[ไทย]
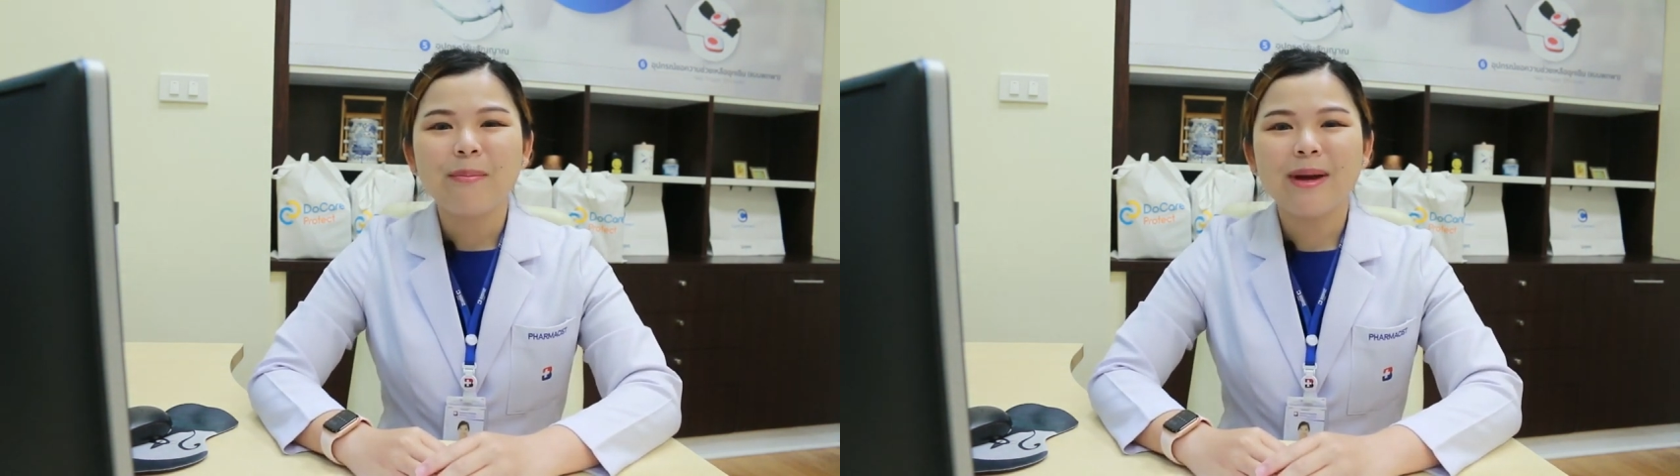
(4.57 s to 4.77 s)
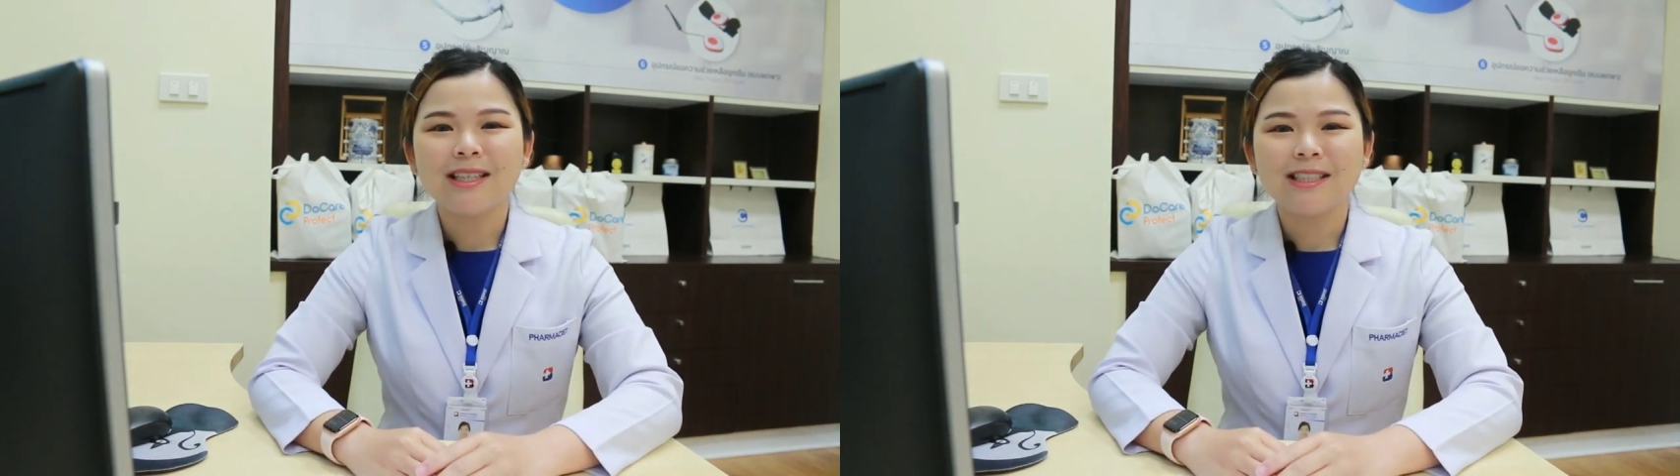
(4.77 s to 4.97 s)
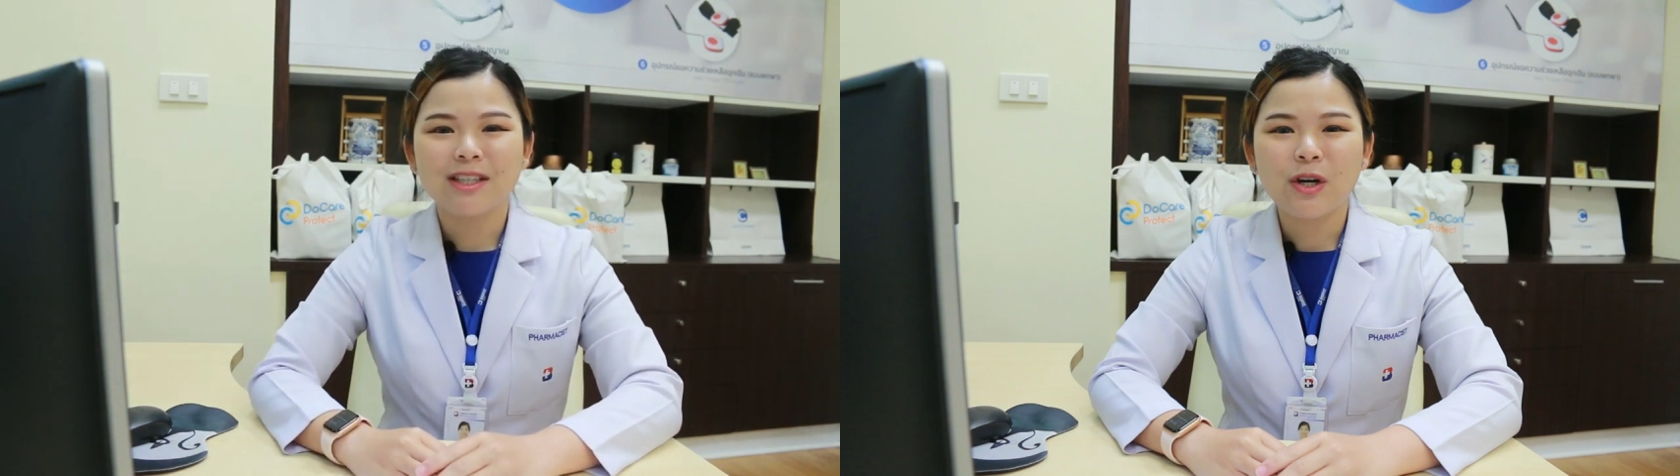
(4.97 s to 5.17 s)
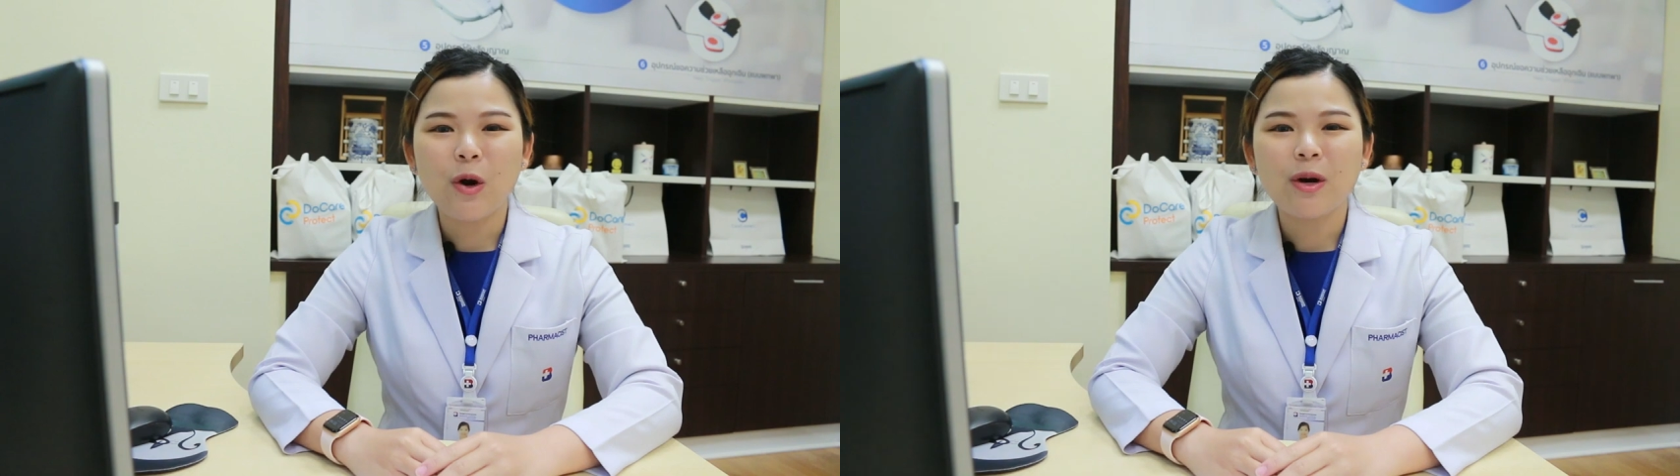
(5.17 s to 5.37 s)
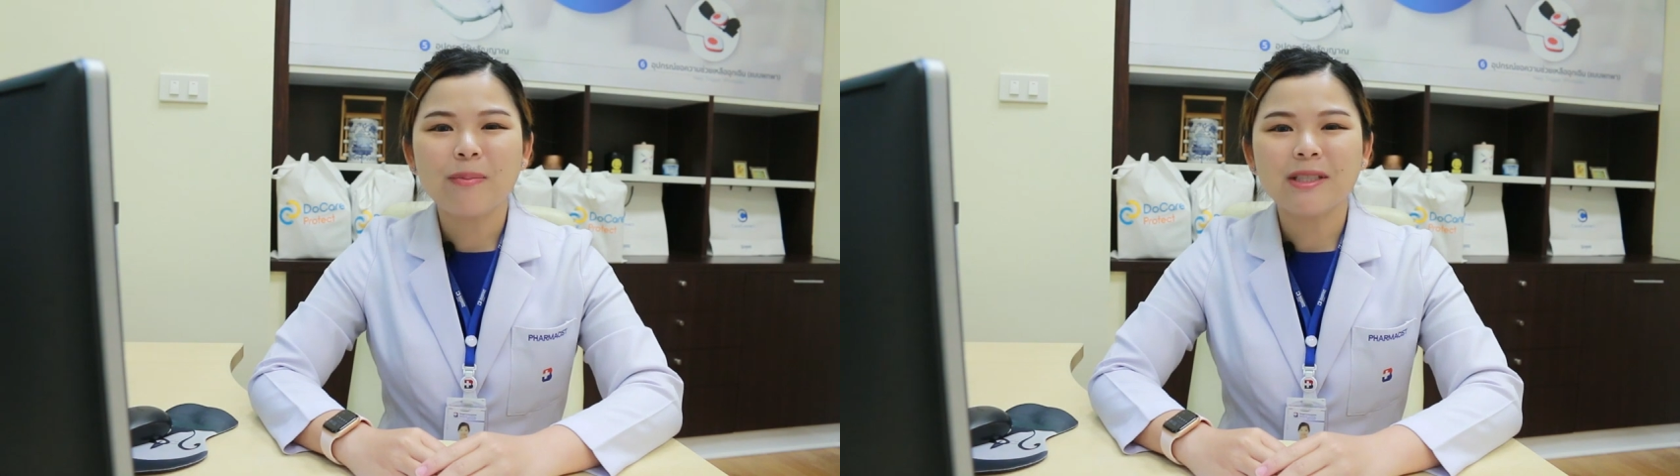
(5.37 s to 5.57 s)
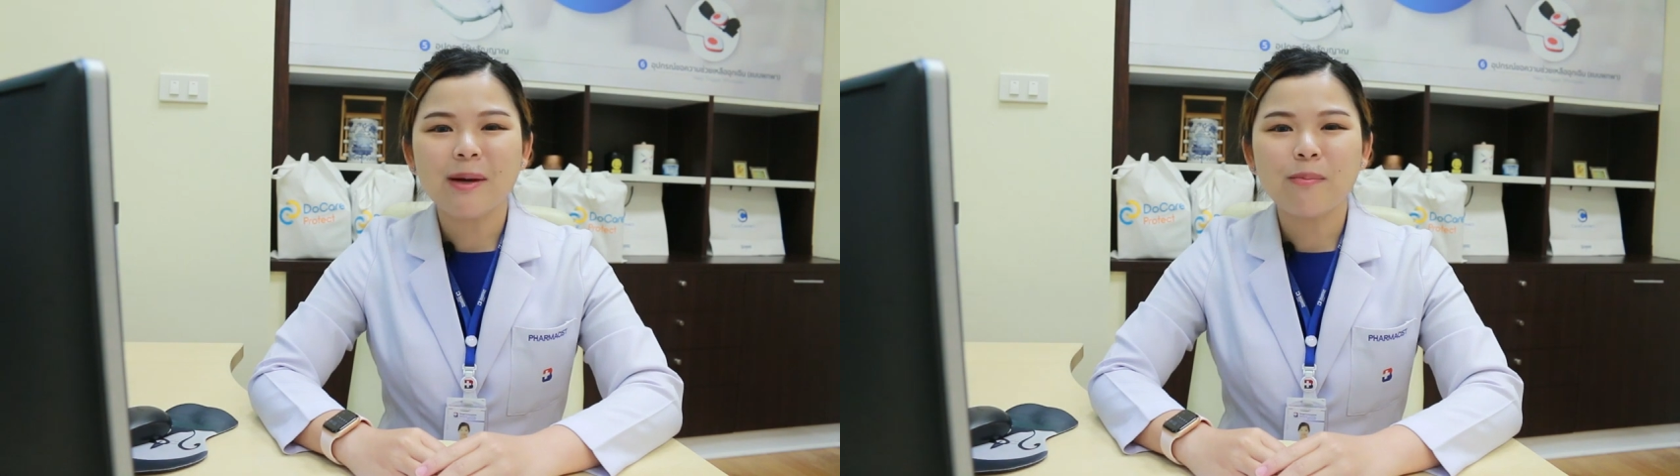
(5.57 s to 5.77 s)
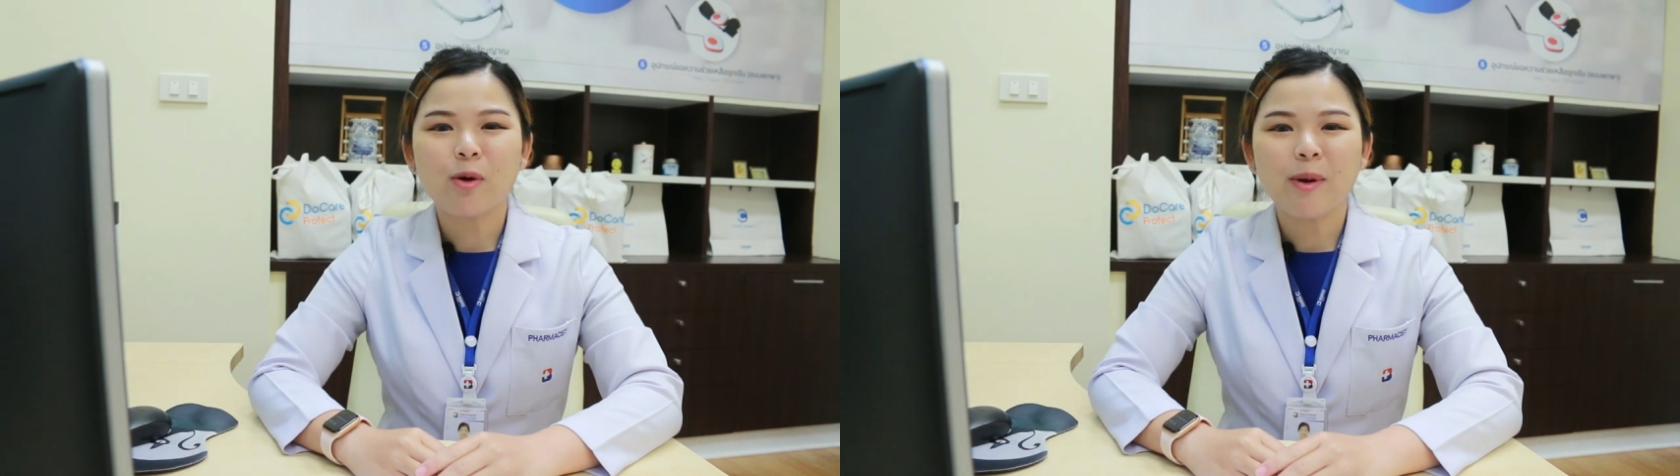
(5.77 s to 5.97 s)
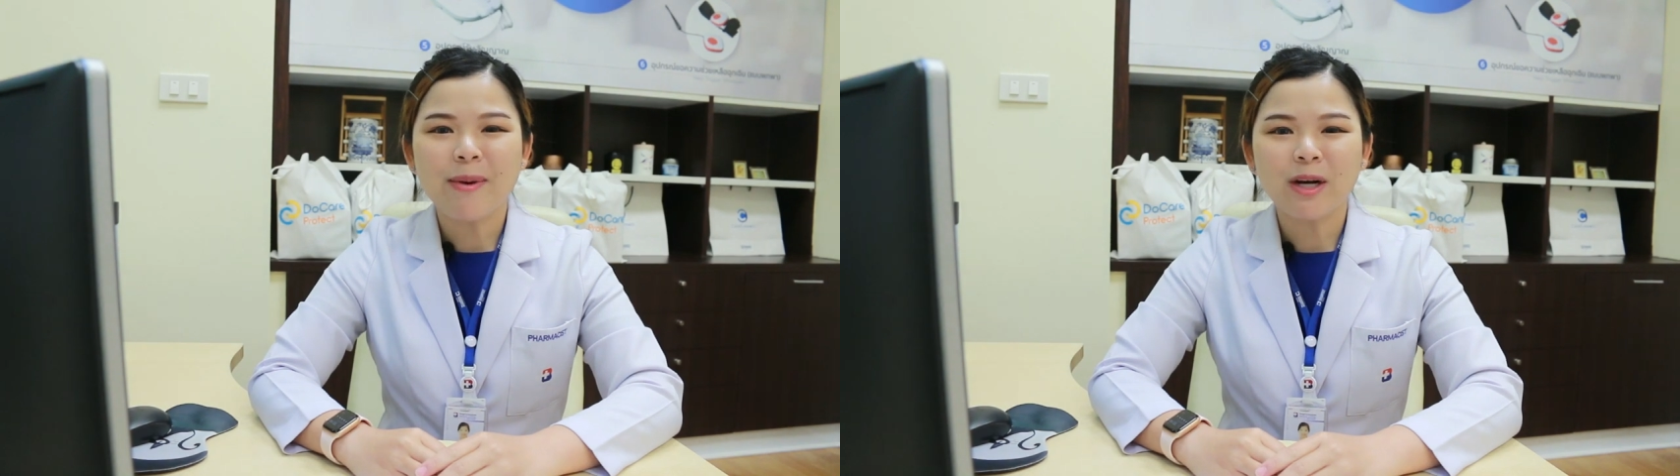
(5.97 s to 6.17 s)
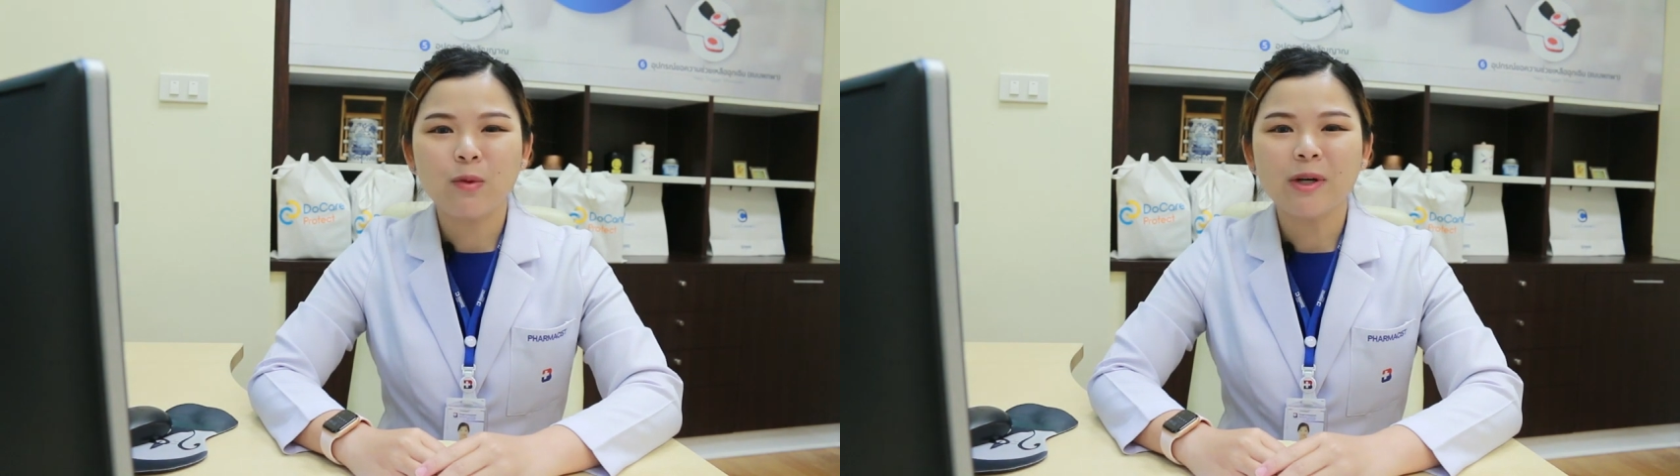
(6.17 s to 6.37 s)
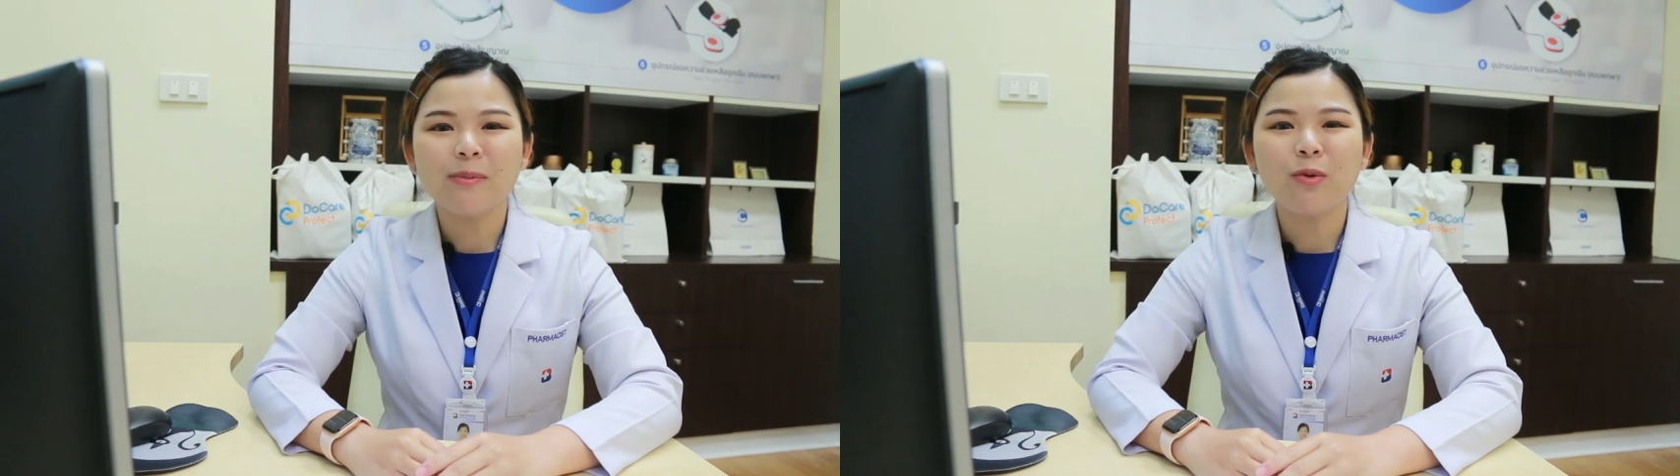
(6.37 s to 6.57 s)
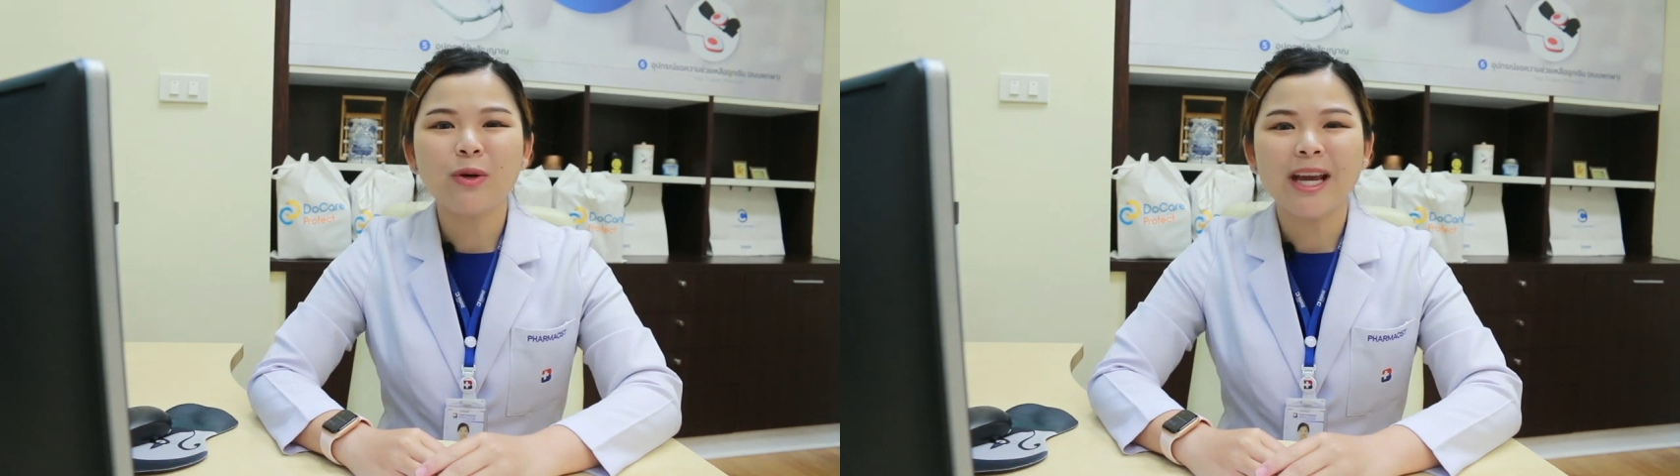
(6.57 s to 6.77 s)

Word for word: เภสัชกรประจำโรงพยาบาลกรุงเทพภู